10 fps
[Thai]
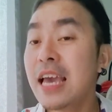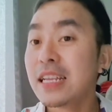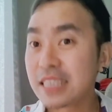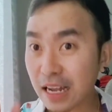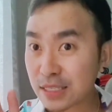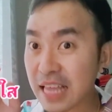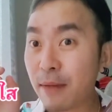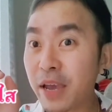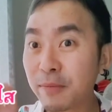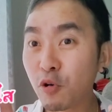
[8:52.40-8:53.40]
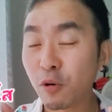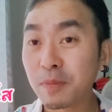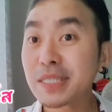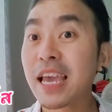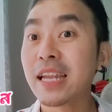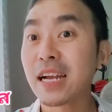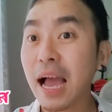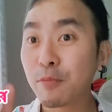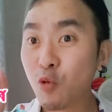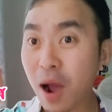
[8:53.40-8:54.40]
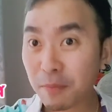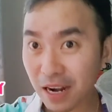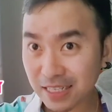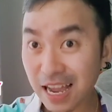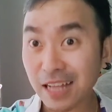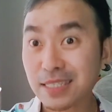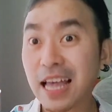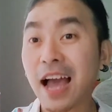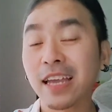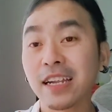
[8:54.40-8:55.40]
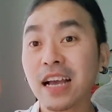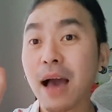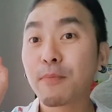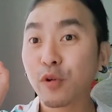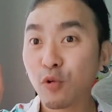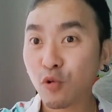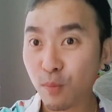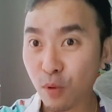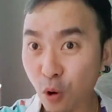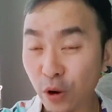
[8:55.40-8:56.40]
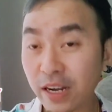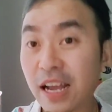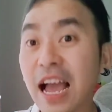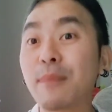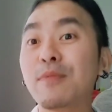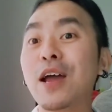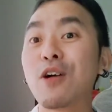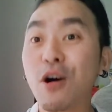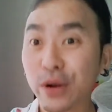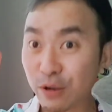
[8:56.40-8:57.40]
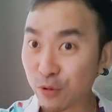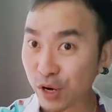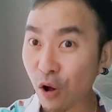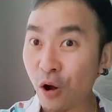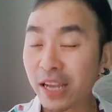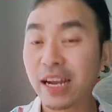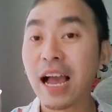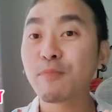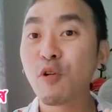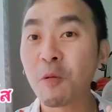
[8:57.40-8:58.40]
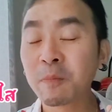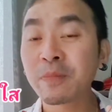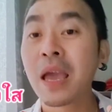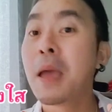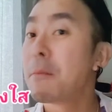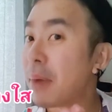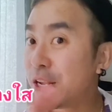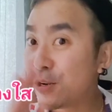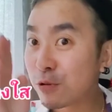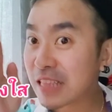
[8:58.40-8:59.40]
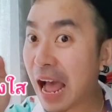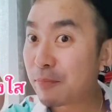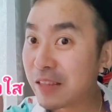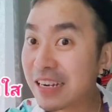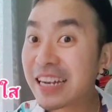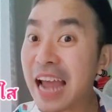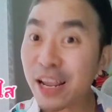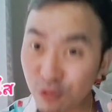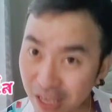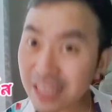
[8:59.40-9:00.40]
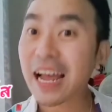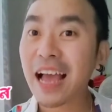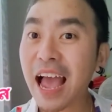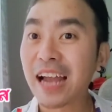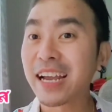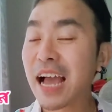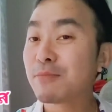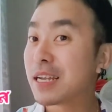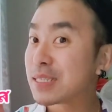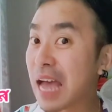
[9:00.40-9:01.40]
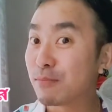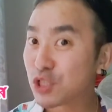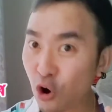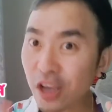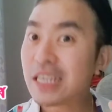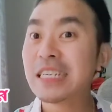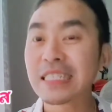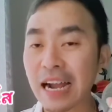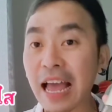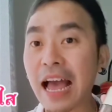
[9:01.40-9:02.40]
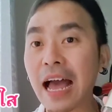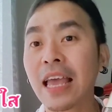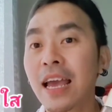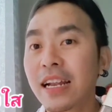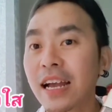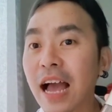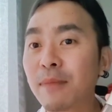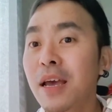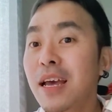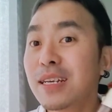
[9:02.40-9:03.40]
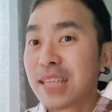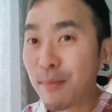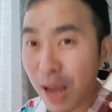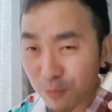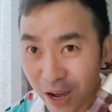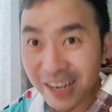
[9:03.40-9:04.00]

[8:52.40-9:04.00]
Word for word: จาก3เหตุผลพิเศษนะครับความกระจ่างใสนะครับรูขุมขนนะครับแล้วก็ริ้วรอยนะครับผมไปดูตามเนื้อได้ด้วยอีกต่างหากนะครับใน3ช้อยอีกต่างหากนะครับสำหรับวัน